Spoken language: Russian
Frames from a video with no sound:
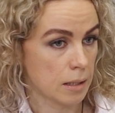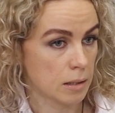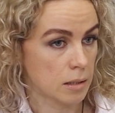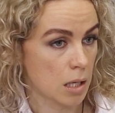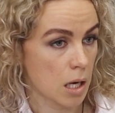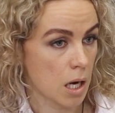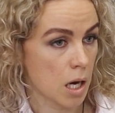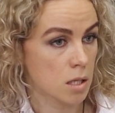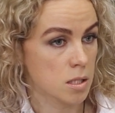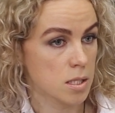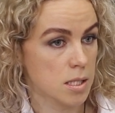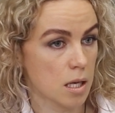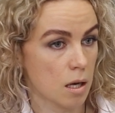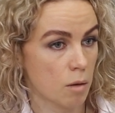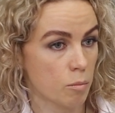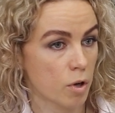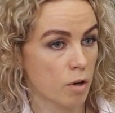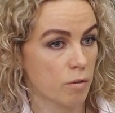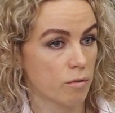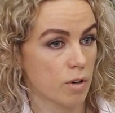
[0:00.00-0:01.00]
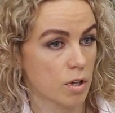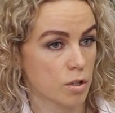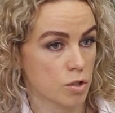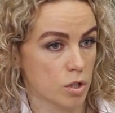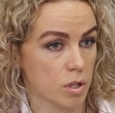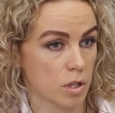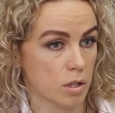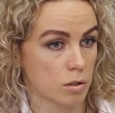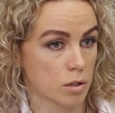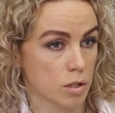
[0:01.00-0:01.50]
она самая
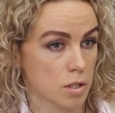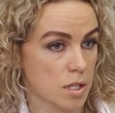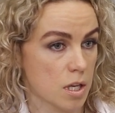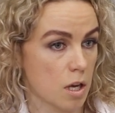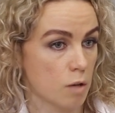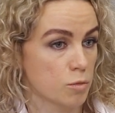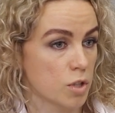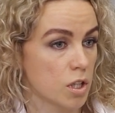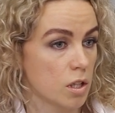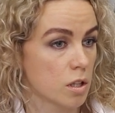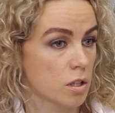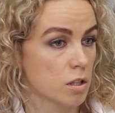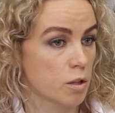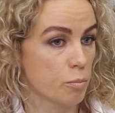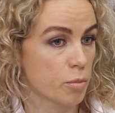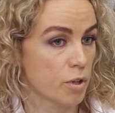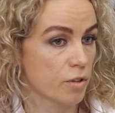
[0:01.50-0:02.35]
важная. На самом деле Слушай, это ну,